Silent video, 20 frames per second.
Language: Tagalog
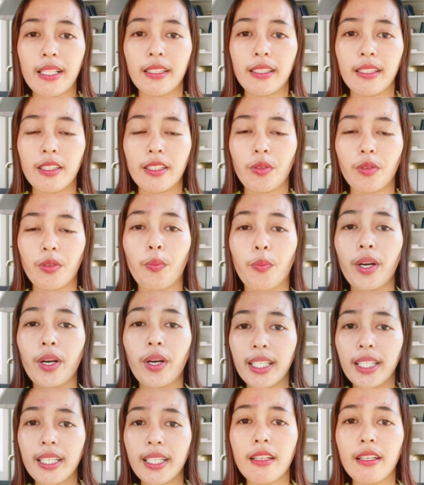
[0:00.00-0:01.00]
lang nito,
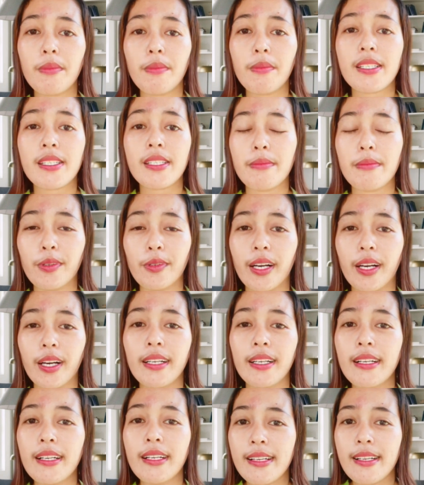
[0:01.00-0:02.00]
pwede ka na
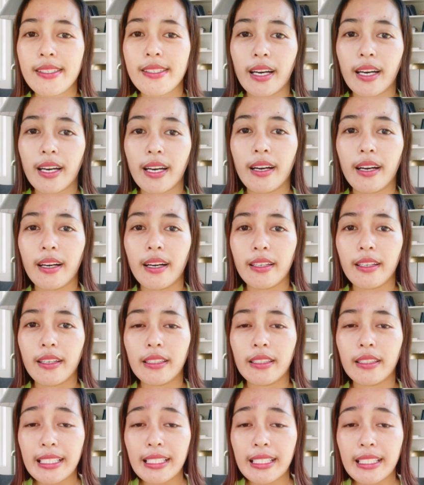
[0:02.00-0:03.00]
magsimula sa
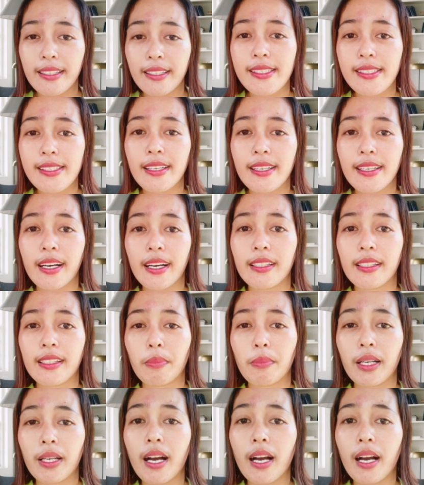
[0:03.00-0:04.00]
Reels at
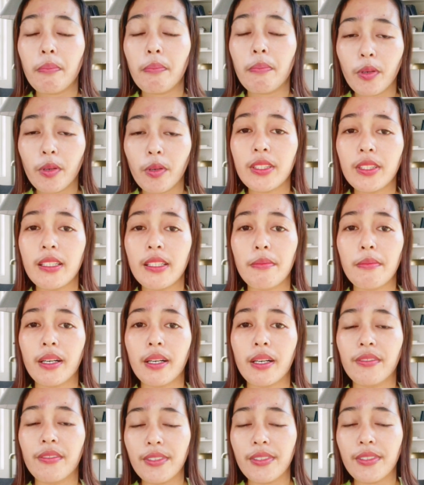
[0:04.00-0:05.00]
pag-upload ng
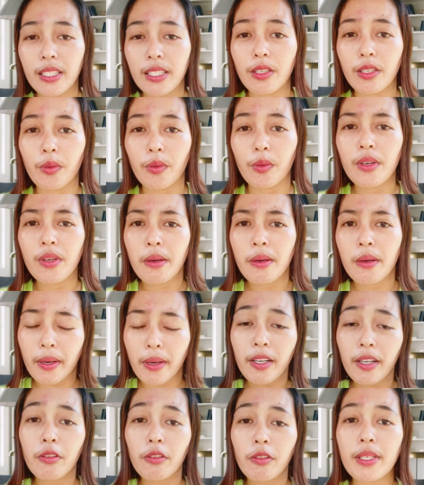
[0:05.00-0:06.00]
mga video
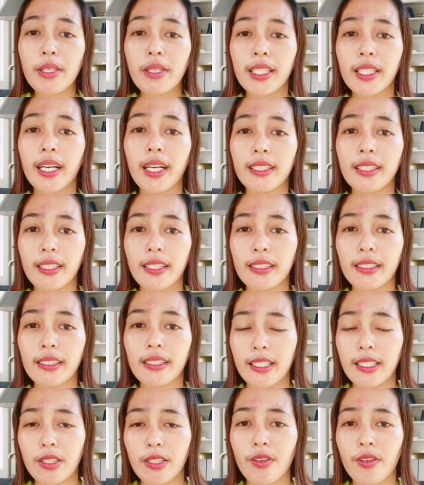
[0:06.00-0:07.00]
para kumita ka na
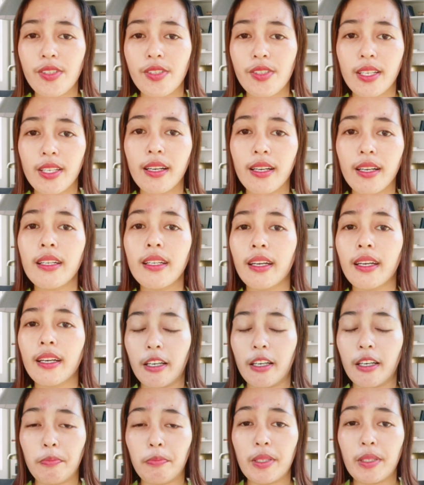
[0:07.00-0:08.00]
rin dito sa
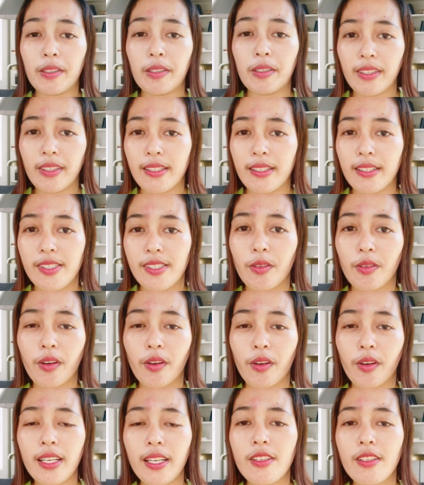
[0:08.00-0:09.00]
Imperials.
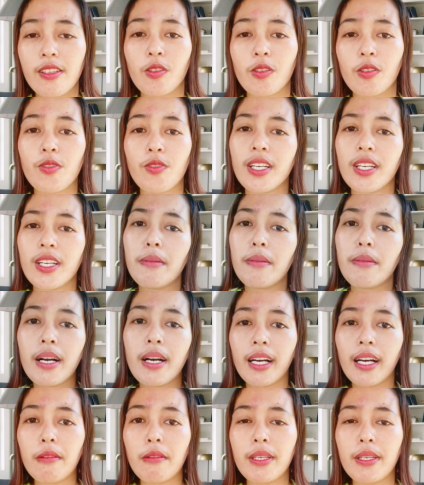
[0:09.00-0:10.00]
Okay? So, sana
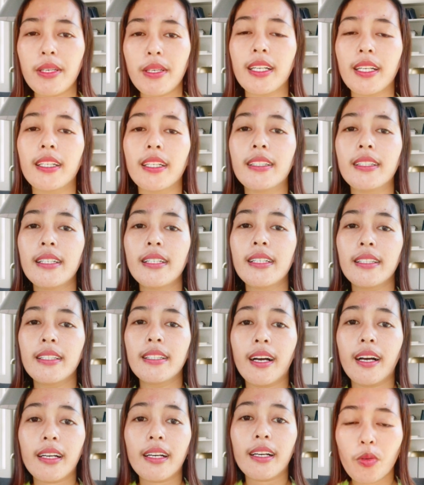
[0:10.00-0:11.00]
mga kaibigan,
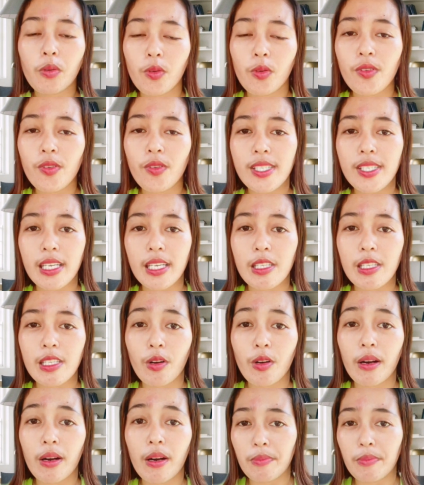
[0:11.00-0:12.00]
nakatulong sa
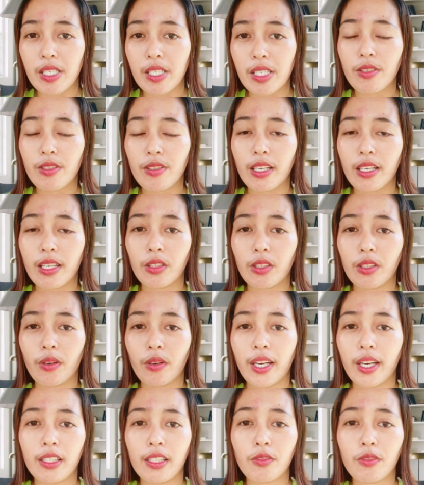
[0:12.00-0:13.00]
inyo ang video na
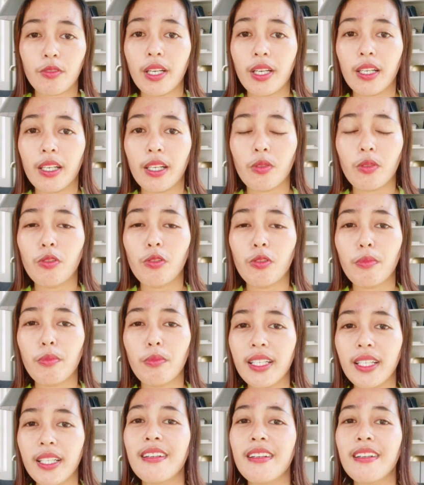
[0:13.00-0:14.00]
ito. And kung nakatulong
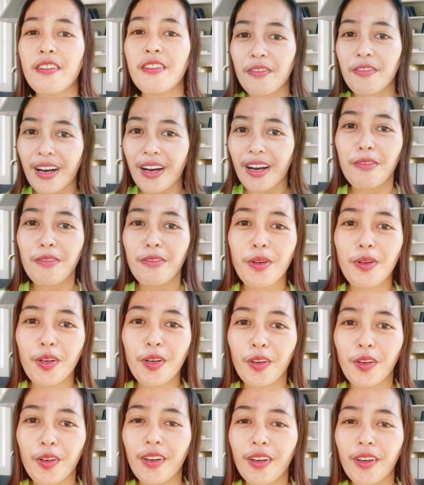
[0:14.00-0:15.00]
man, follow
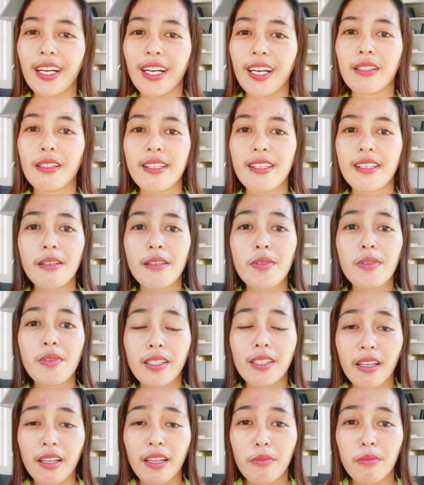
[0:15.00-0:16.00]
mo ako at
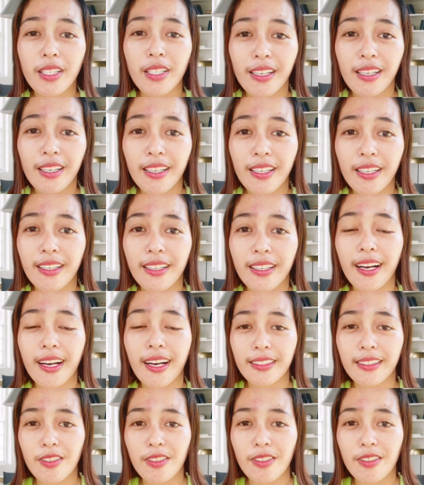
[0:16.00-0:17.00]
isubscribe mo na rin ang
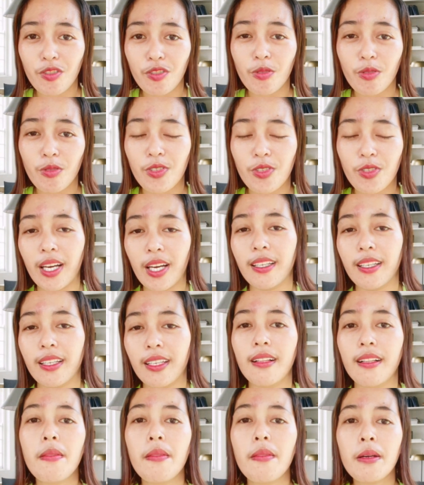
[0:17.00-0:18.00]
ating YouTube
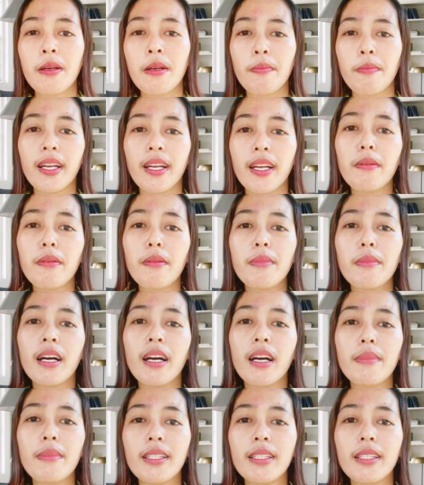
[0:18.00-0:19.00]
channel. Maraming
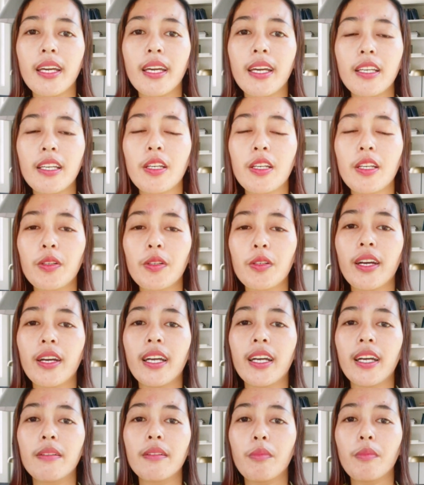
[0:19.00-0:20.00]
maraming thank you
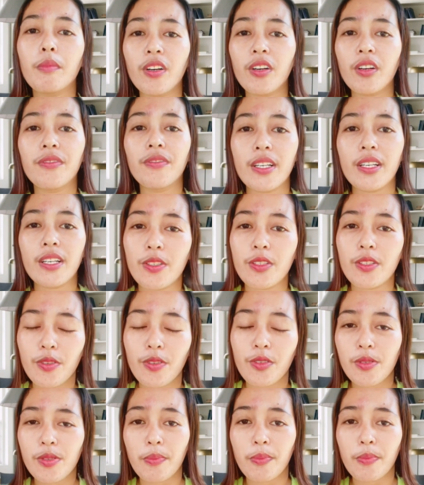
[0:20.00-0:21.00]
and more
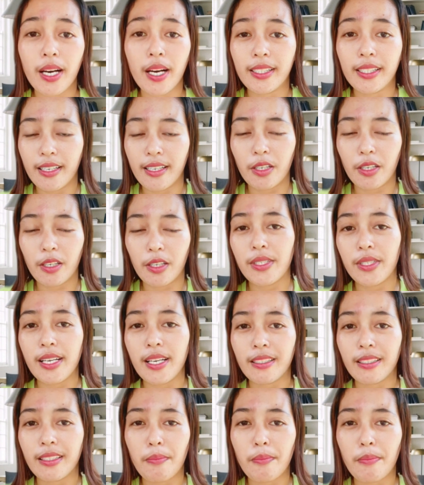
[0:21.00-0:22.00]
videos pa ang gagawin
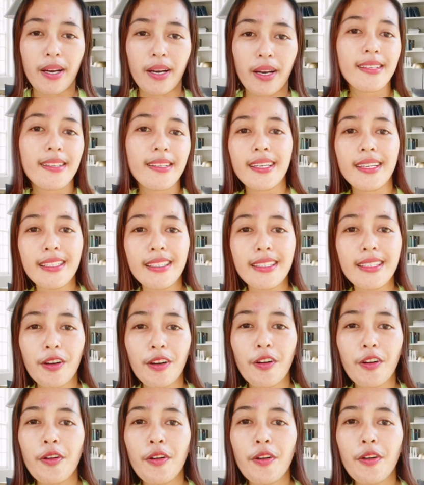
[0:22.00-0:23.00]
natin para sa
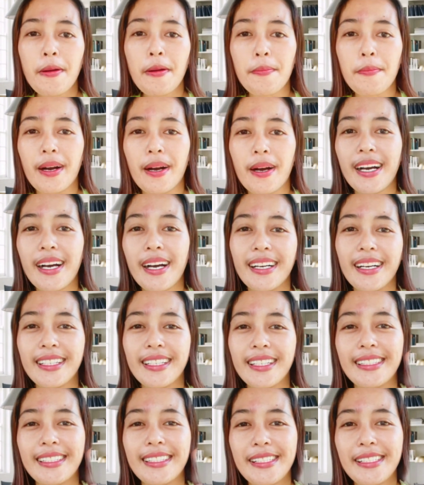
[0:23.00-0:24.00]
inyo.
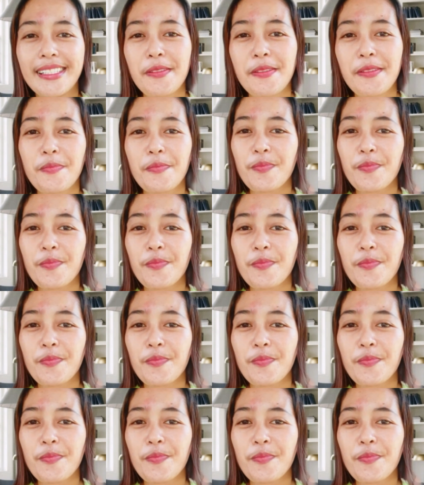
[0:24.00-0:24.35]
Bye!